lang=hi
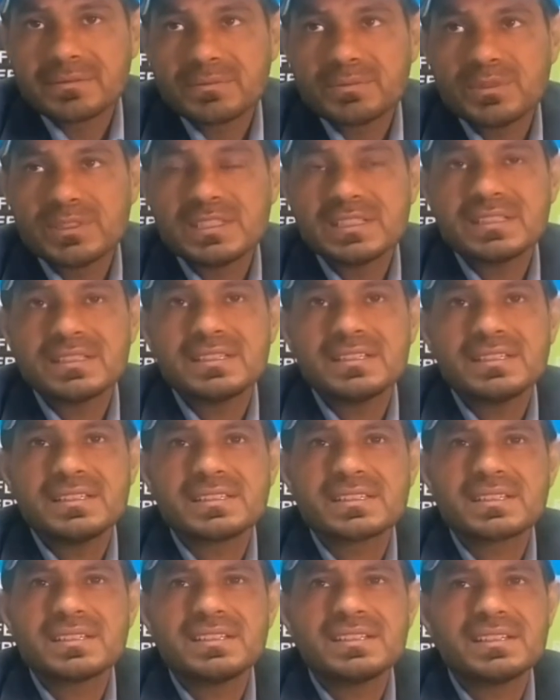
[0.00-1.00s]
मुझे
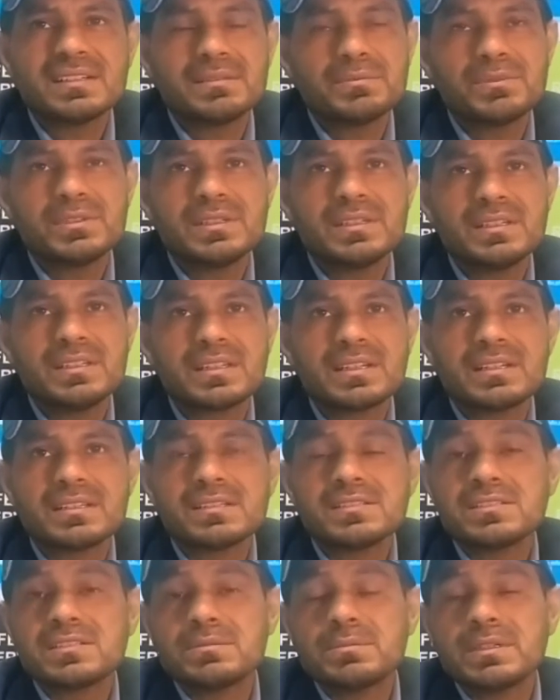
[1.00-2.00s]
इसका अभी इतना
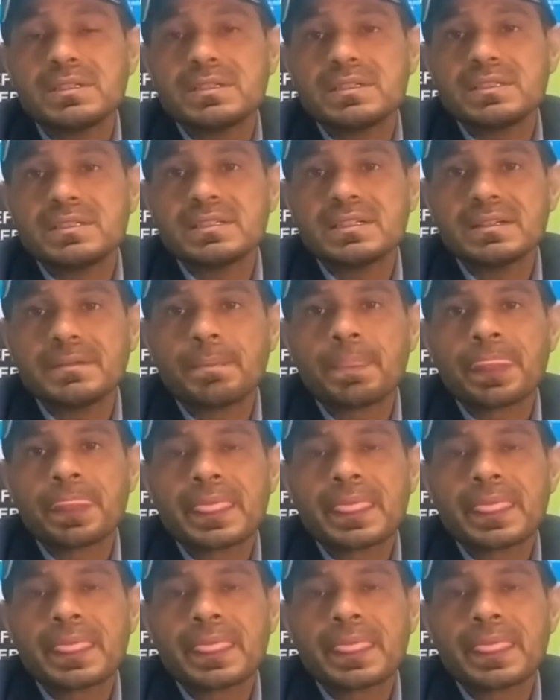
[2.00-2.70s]
तजर्बा नहीं है